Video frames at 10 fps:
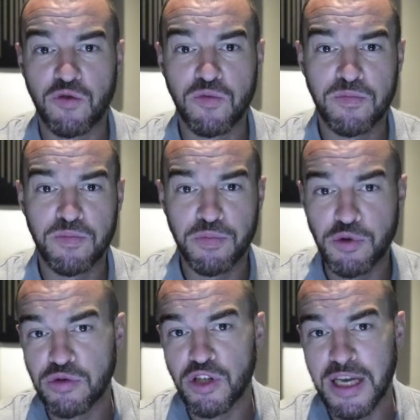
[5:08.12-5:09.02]
un
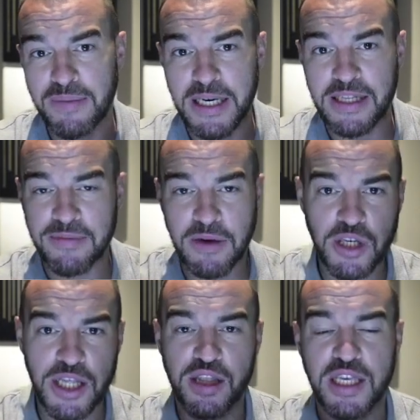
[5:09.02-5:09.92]
punto y aparte,
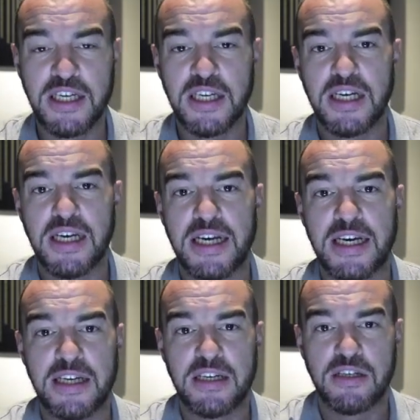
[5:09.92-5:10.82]
vamos a decir,
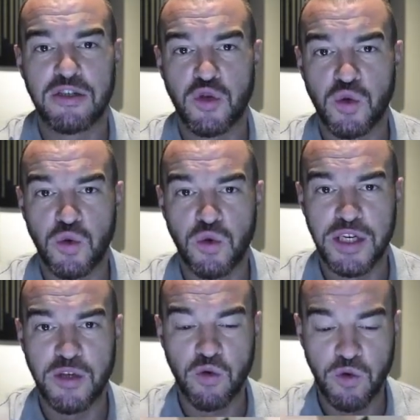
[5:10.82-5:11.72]
en su
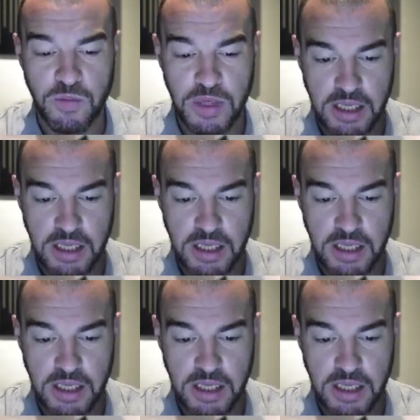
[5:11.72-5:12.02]
currículum.